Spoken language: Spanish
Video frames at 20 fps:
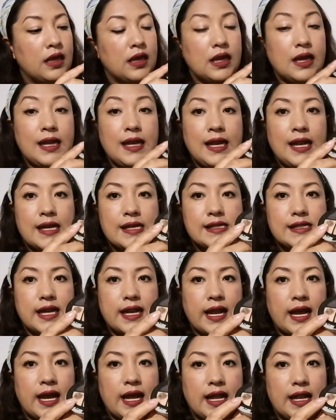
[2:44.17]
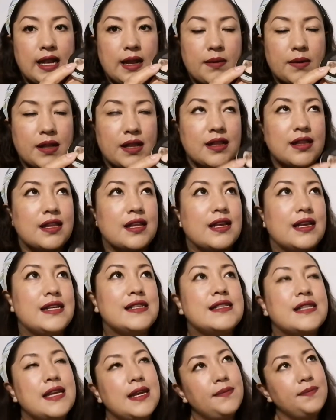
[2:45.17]
Y la cera, la verdad,
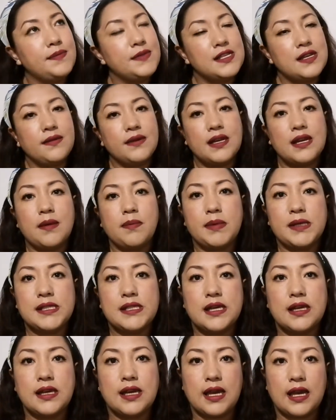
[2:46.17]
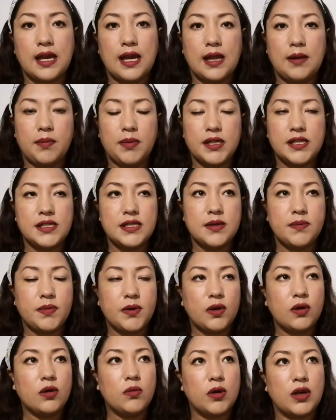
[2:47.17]
es que, ¿saben qué pasa? Que al
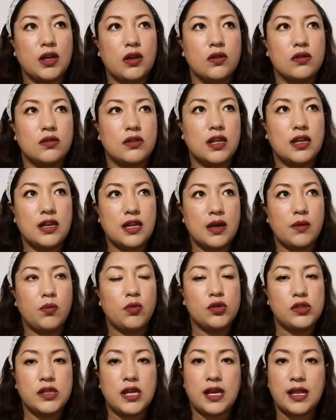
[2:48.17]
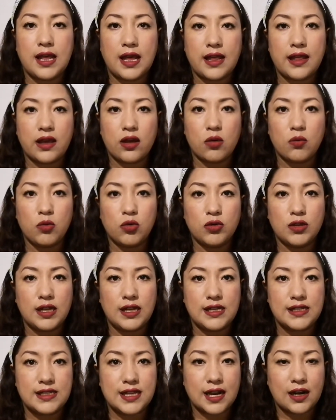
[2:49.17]
principio como que no tenía mucha idea de cómo
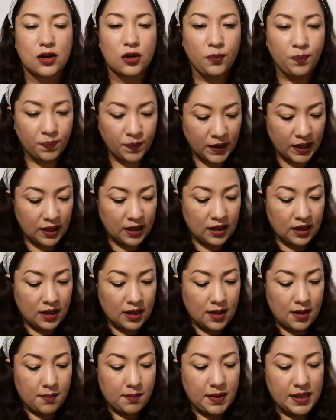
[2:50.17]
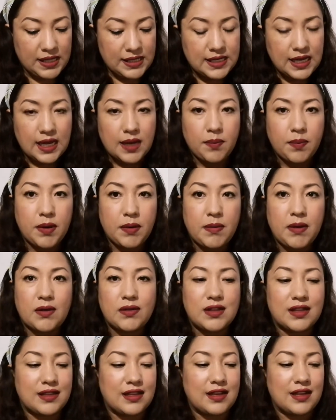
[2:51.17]
utilizarlo. Pensé que
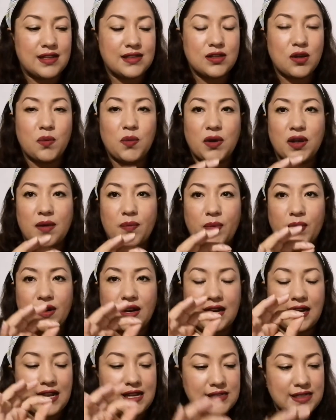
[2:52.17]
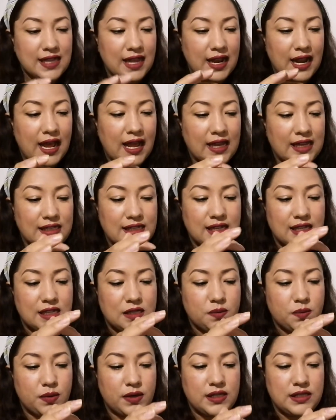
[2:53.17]
primero te tenías como que poner la cera y ya
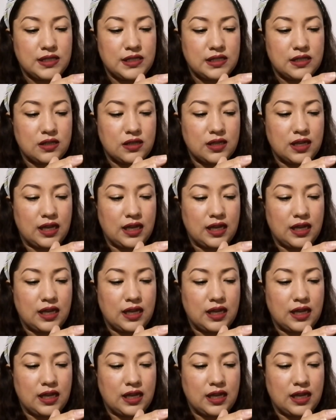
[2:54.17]
después